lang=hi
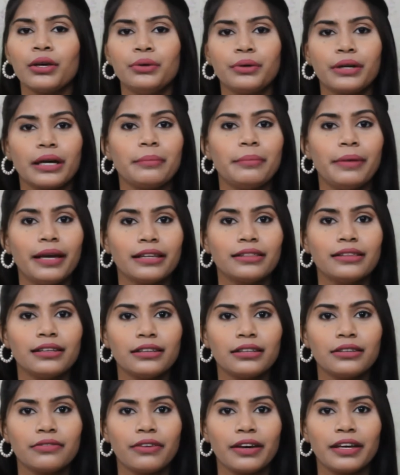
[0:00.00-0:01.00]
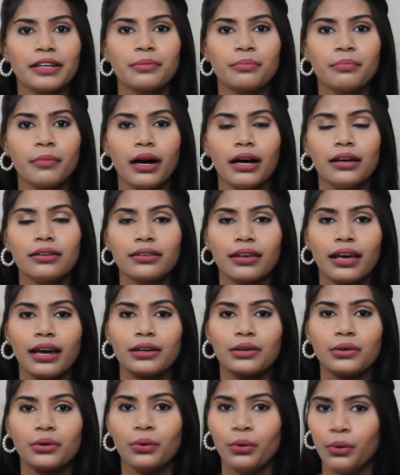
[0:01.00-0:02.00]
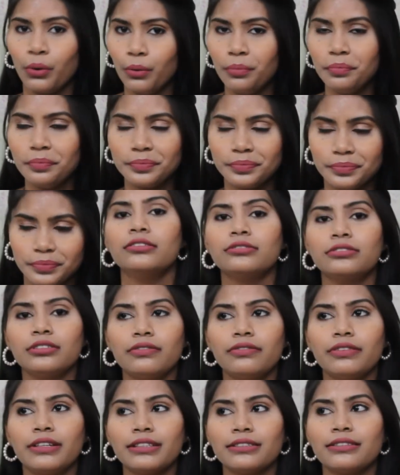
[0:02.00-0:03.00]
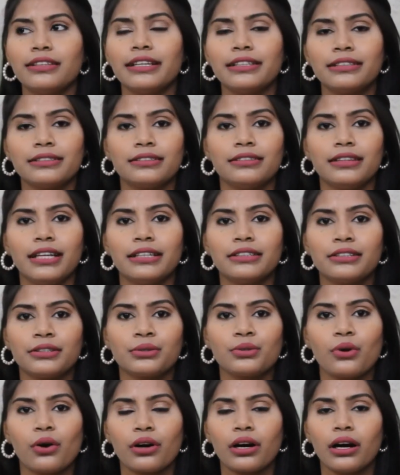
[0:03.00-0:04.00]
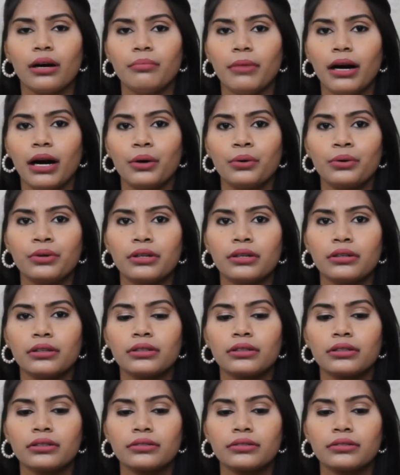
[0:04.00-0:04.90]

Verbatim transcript: यू कैन मेक दिस फेस मास्क एट होम सो फर्स्ट लेट्स टॉक अबाउट